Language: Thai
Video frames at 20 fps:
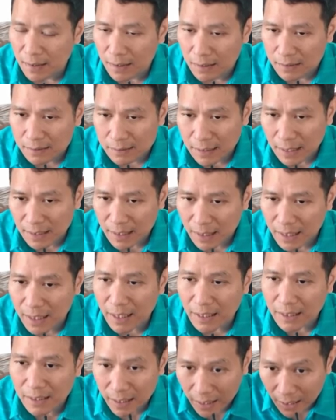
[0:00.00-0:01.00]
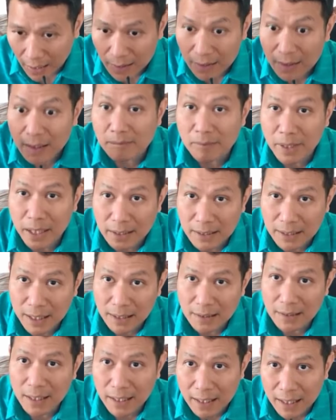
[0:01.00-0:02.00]
ถ้าจะเห็นเริ่มเห็นจาก
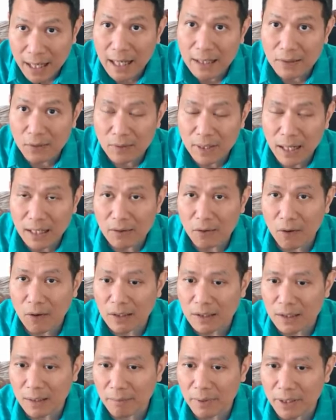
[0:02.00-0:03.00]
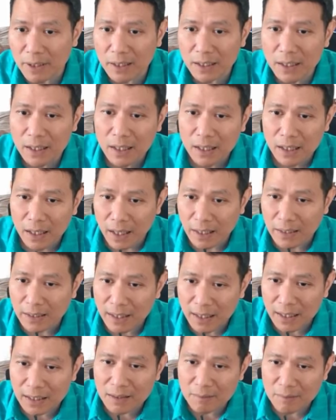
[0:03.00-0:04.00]
ง่ายๆตรงนั้นก่อนอย่าไปเห็นอะ
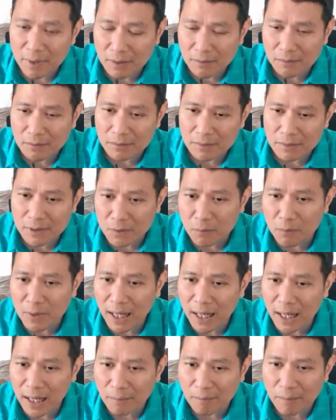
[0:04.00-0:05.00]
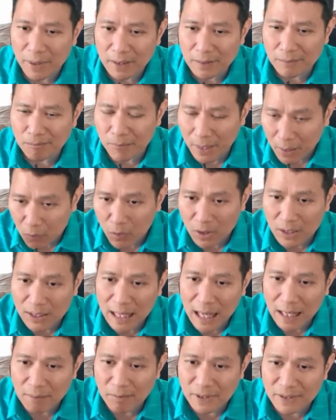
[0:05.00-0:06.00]
ไรที่มันนึกว่าเป็นปรากฏ
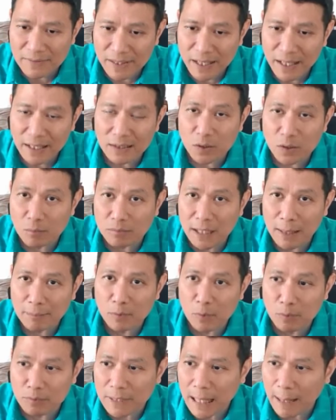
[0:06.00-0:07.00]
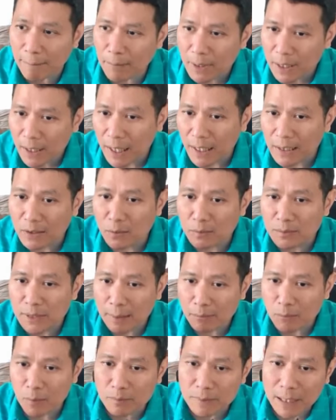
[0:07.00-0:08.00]
การณ์พิเศษตุกตับตุกตับไอ้ตุกตั
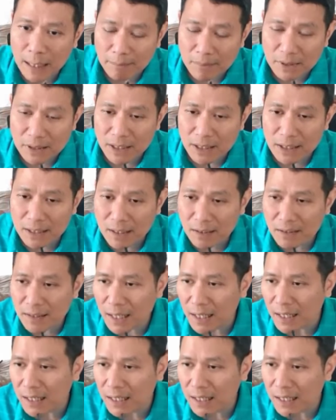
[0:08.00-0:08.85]
บตุกตับจริงๆแล้วเนี่ย